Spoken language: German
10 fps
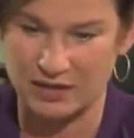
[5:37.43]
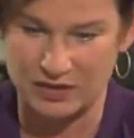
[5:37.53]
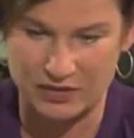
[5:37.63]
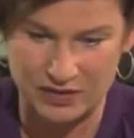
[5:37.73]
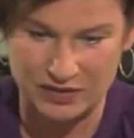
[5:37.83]

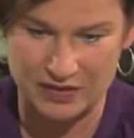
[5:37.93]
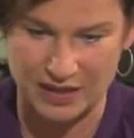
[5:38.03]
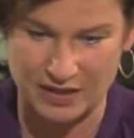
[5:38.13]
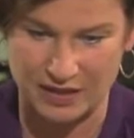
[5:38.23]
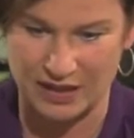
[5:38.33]
Also das ist ja
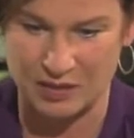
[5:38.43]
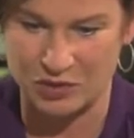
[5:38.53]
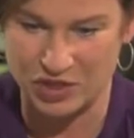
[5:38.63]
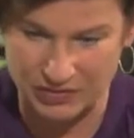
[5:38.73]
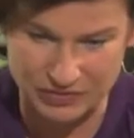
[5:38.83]
eine, eine
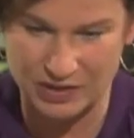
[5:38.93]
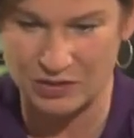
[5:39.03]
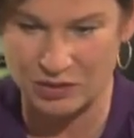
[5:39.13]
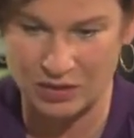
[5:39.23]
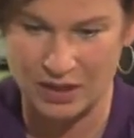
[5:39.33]

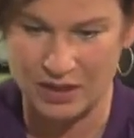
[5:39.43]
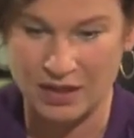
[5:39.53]
Beschäftigung,